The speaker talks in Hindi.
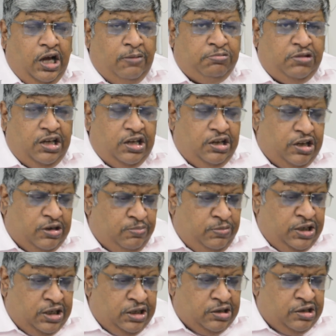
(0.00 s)
आपके घर
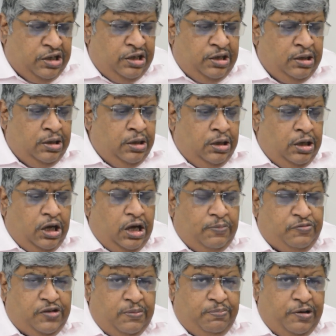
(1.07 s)
में आके आपसे